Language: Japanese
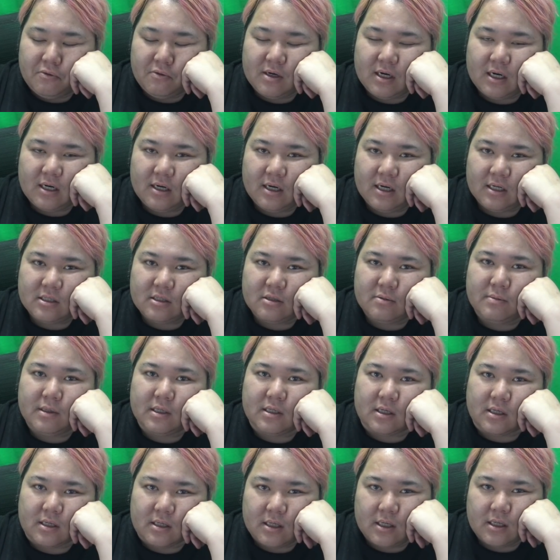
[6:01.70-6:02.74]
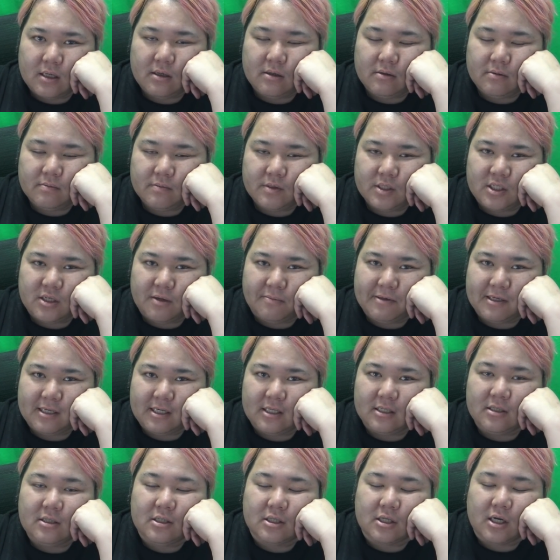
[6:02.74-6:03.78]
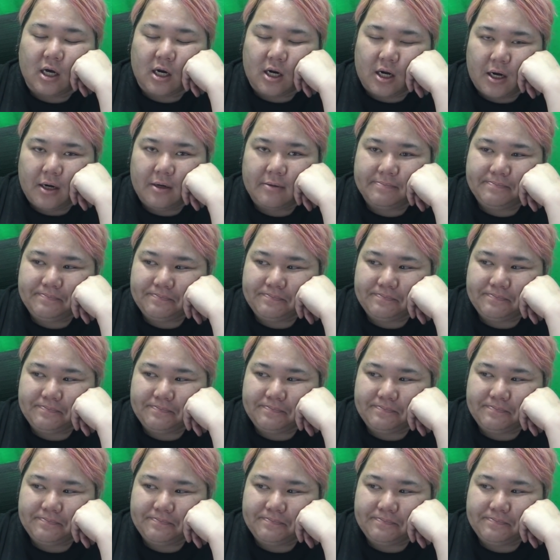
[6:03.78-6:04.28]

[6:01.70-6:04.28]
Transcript: お金集めてね、ちゃまキッズから、